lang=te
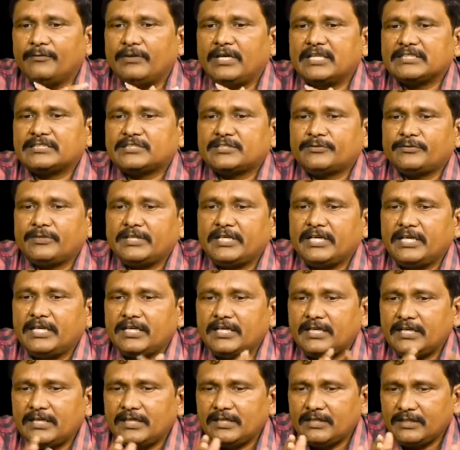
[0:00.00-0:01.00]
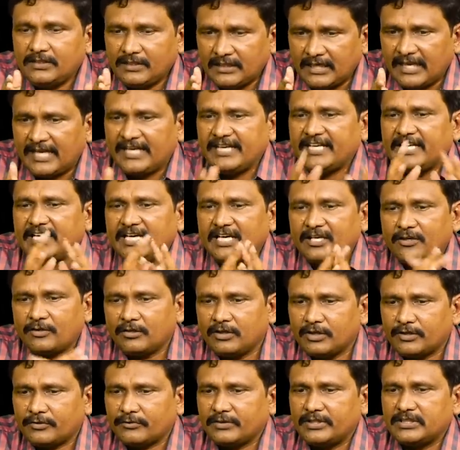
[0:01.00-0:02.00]
వాస్తవంగా నాయక్ గారు
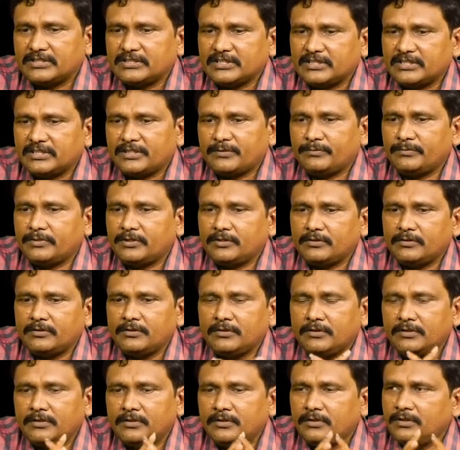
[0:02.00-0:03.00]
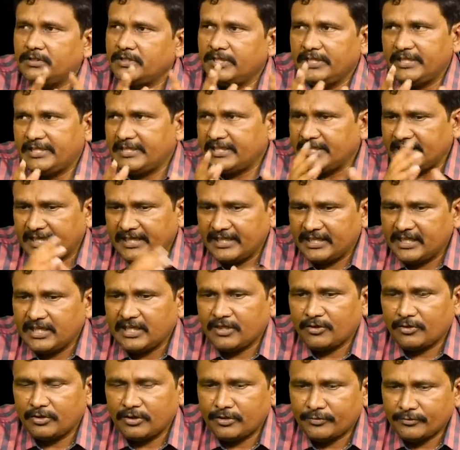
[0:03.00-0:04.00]
ఉన్నటువంటి సందర్భంలో డిటి నాయక్
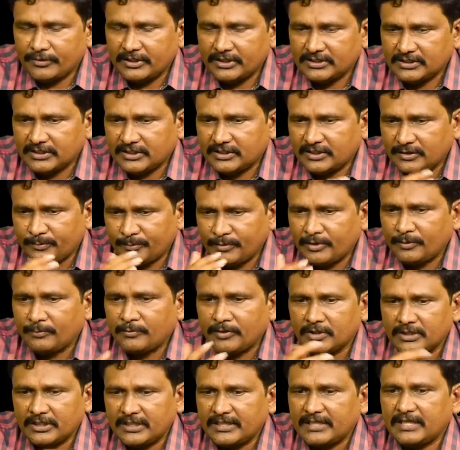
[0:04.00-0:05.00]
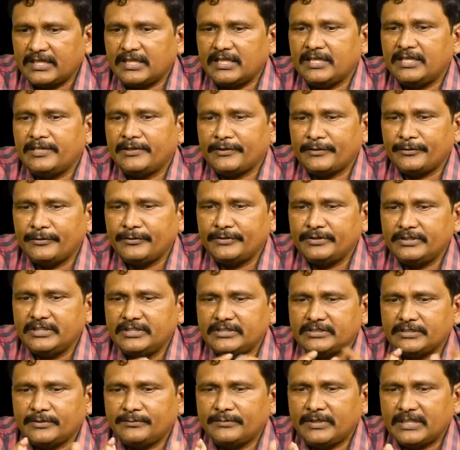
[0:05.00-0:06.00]
గారు ఉన్నటువంటి సందర్భంలో మొదట ఇంటర్వ్యూ
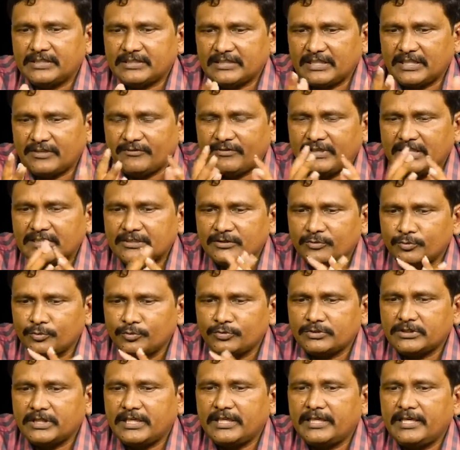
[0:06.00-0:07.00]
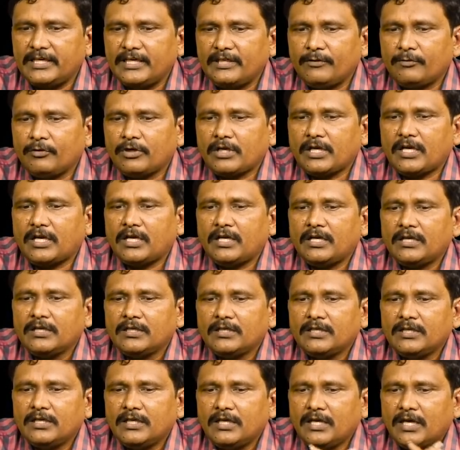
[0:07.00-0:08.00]
చేసాం ఆ తర్వాత చూస్తే ఒక
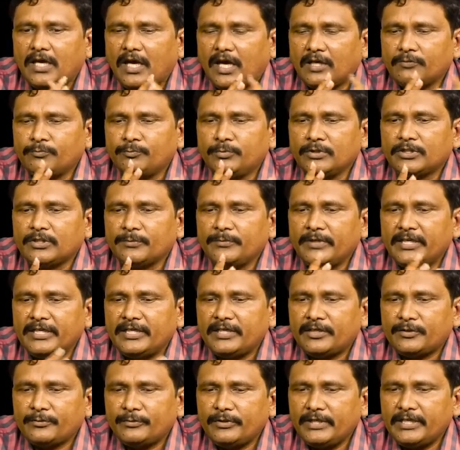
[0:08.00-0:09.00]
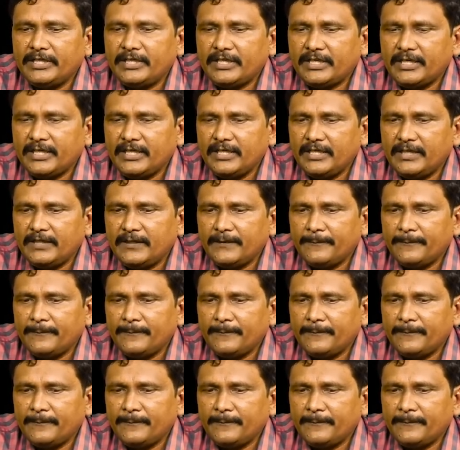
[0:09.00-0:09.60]
అద్భుతమైనటువంటి